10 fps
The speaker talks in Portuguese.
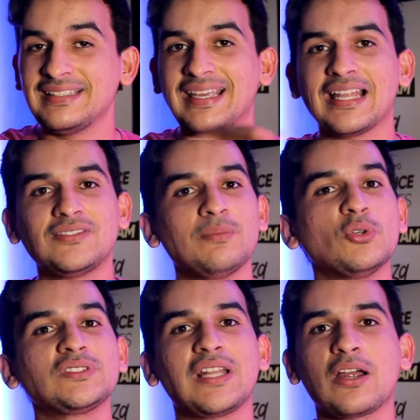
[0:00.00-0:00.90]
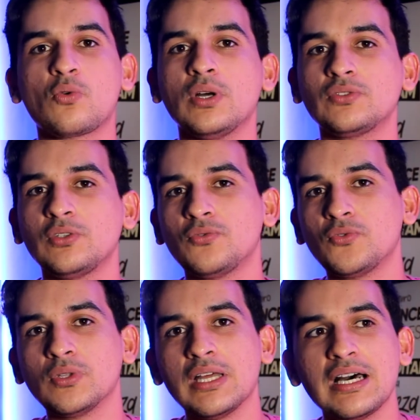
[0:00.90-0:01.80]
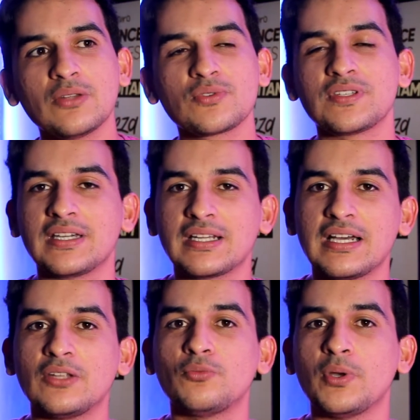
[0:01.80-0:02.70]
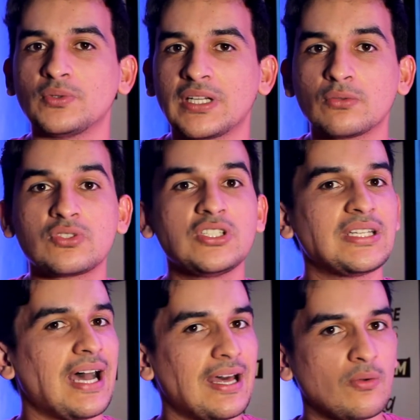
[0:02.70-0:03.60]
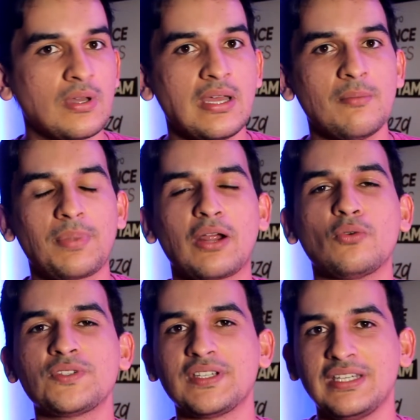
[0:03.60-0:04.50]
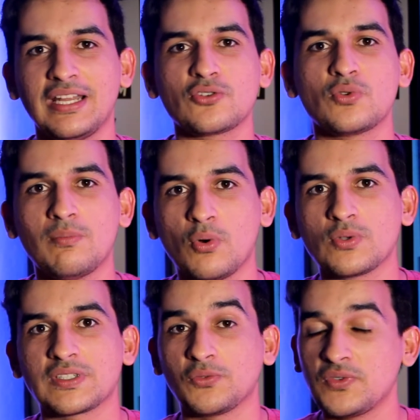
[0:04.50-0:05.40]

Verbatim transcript: Que aí lá vai mostrar quanto que o fulano, o cicrano, o beltrano tiraram para conseguirem a sua bolsa.